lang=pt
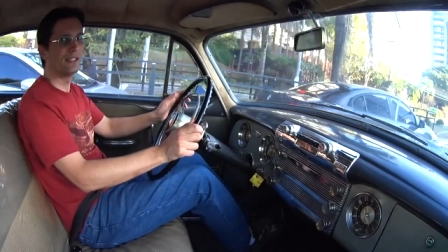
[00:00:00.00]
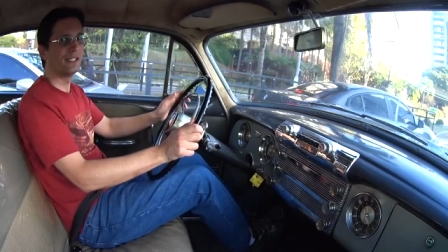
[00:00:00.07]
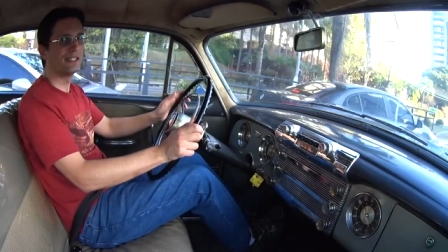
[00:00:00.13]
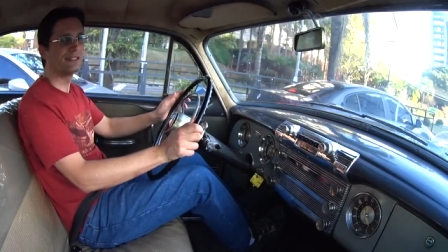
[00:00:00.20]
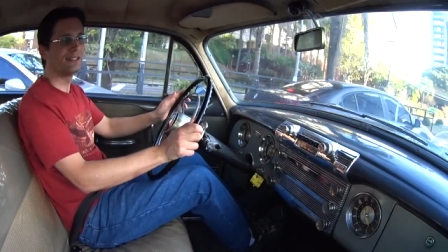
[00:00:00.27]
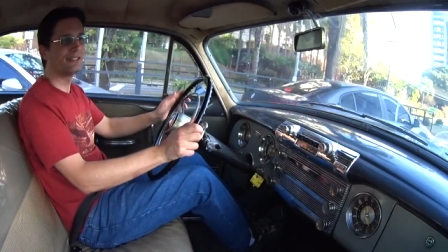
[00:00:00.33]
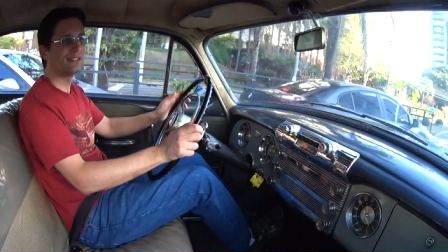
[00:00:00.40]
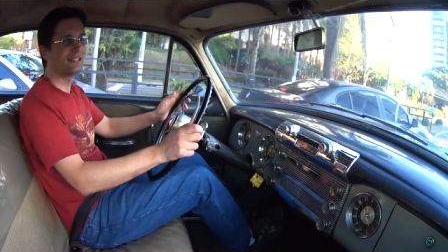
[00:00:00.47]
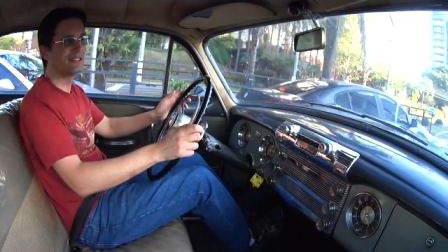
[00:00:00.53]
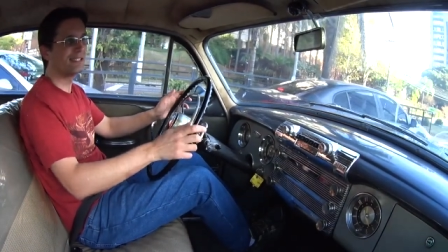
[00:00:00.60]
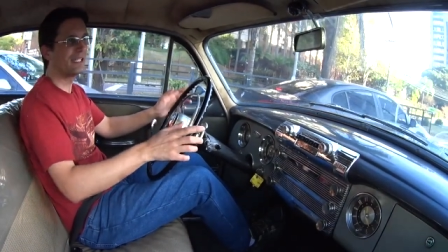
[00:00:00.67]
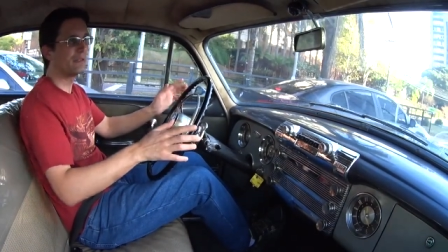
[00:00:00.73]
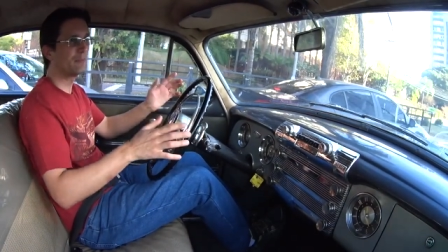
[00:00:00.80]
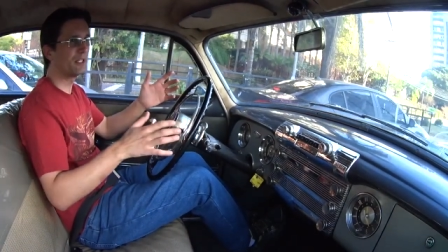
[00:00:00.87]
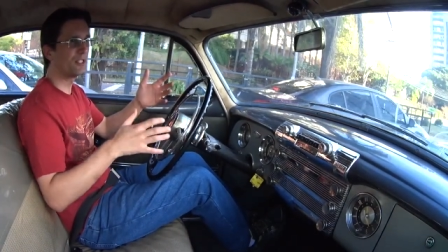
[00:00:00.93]
Esse
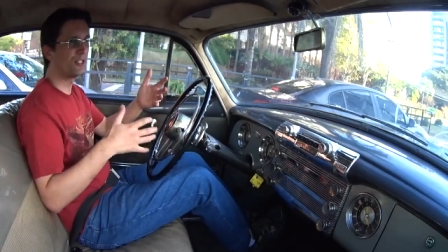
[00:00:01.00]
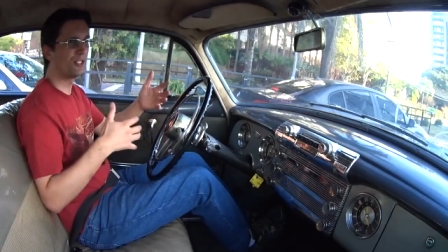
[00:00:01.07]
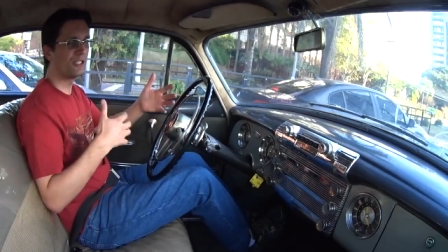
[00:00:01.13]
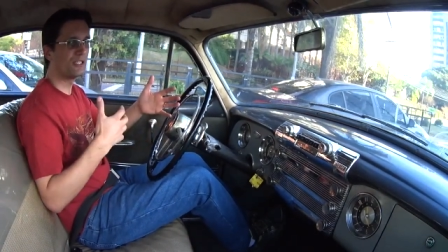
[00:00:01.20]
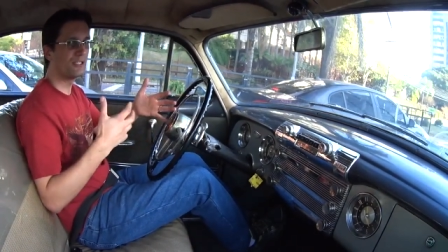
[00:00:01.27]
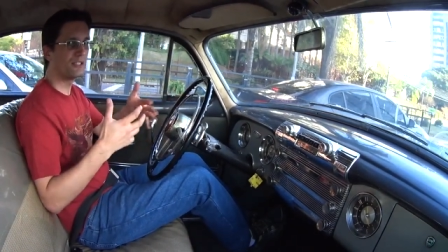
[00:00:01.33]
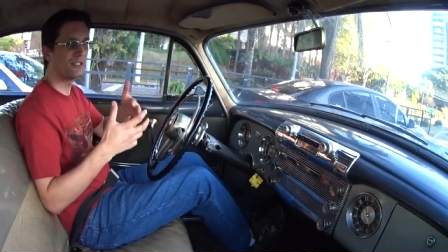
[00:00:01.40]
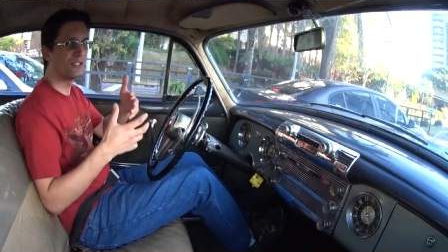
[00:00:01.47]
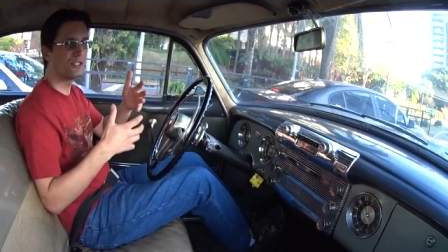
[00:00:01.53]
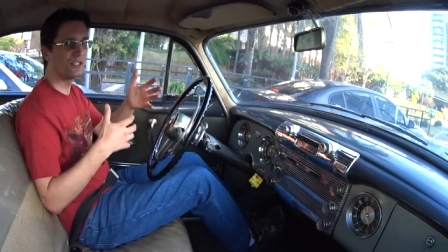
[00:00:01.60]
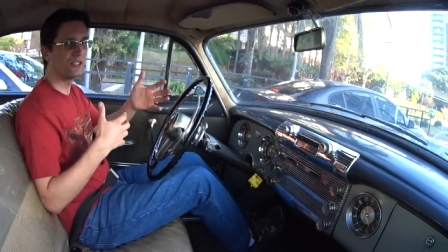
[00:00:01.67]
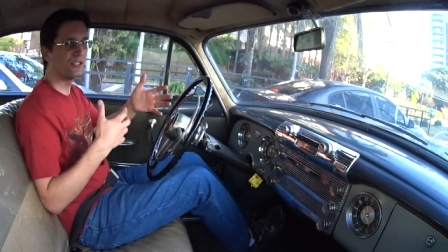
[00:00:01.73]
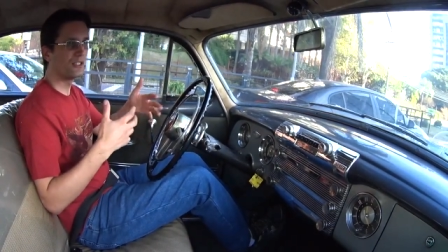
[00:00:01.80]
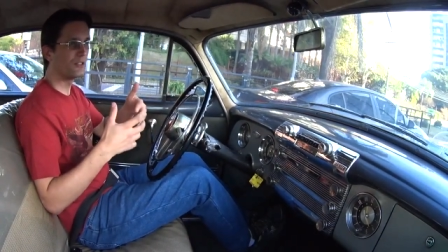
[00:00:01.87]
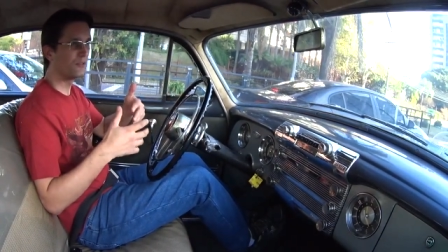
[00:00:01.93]
sistema de,
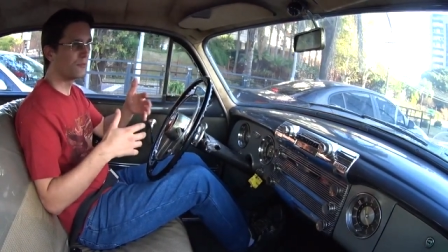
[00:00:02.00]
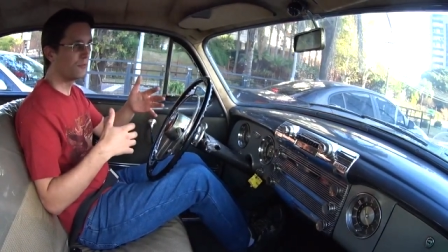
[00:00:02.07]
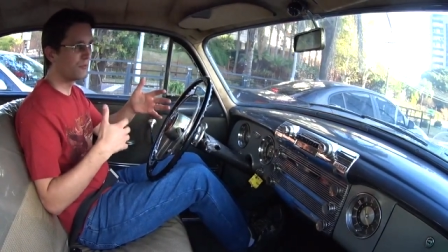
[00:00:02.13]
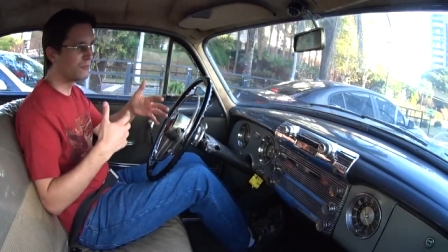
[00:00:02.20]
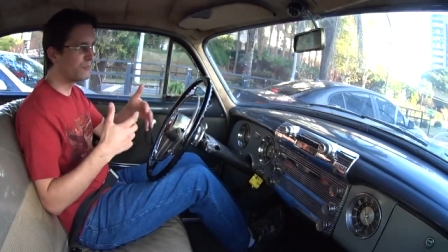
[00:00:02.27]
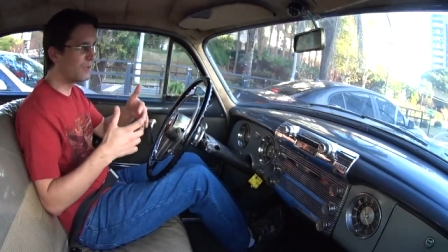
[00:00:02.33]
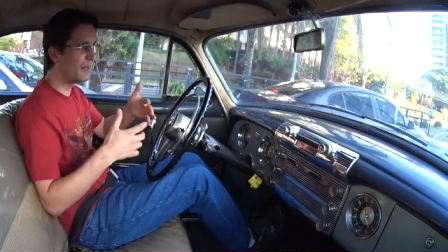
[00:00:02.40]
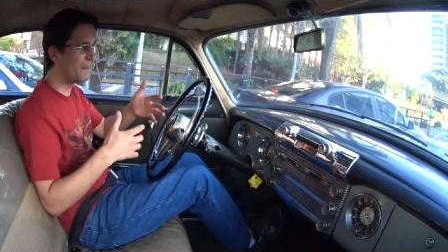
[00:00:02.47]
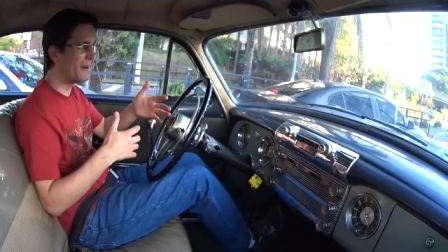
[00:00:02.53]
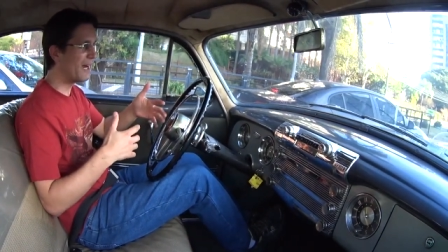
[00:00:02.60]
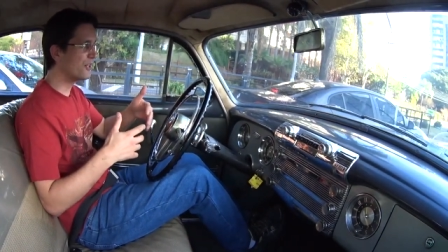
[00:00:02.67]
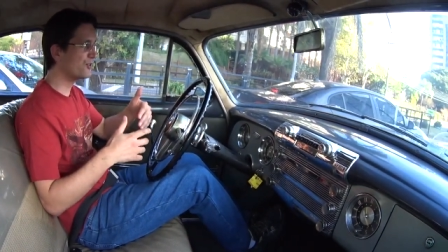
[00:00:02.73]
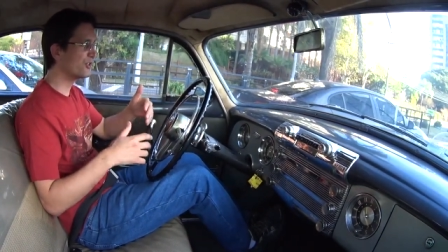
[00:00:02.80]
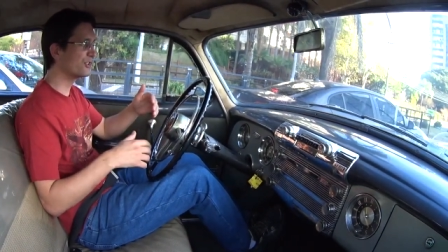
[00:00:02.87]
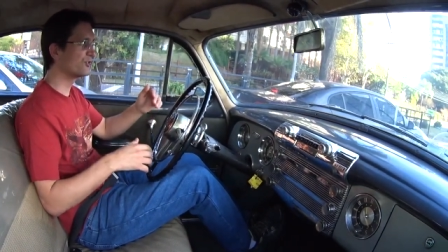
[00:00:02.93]
de uma
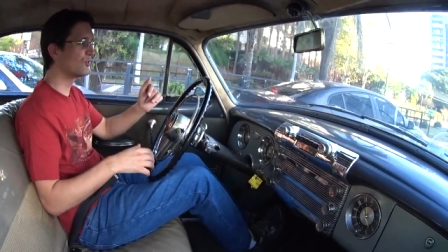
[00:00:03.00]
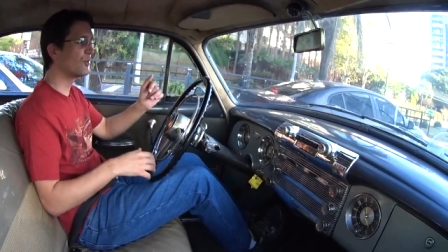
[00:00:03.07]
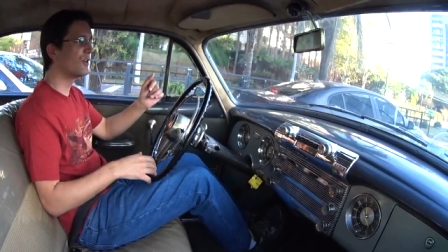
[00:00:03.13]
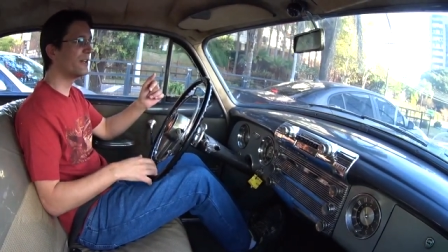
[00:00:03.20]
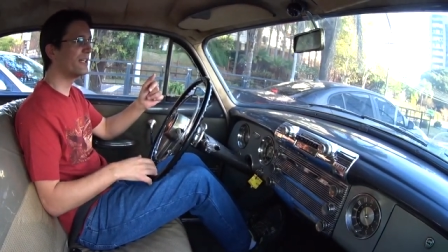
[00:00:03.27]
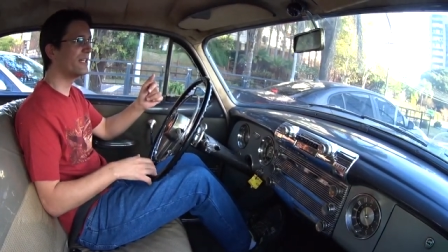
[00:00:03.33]
marcha só,